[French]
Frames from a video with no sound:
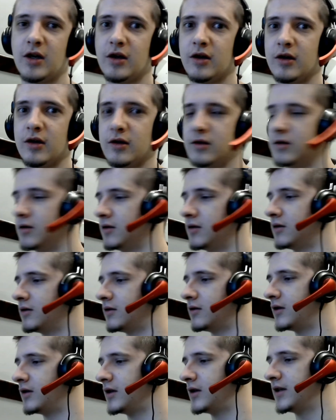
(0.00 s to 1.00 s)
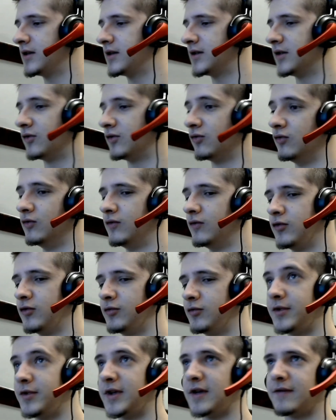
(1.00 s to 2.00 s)
Euh, c'est tout nouveau,
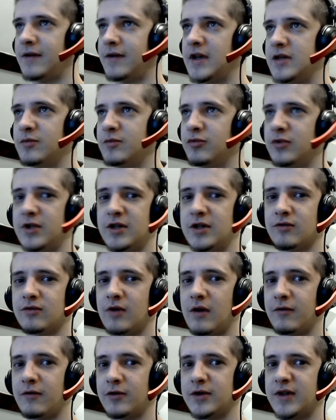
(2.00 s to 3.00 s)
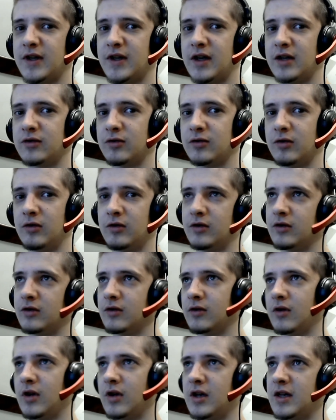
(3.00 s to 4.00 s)
putain, Facebook, ils ont inventé un truc,
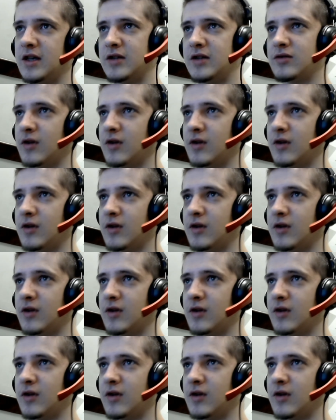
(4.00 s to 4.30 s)
ils ont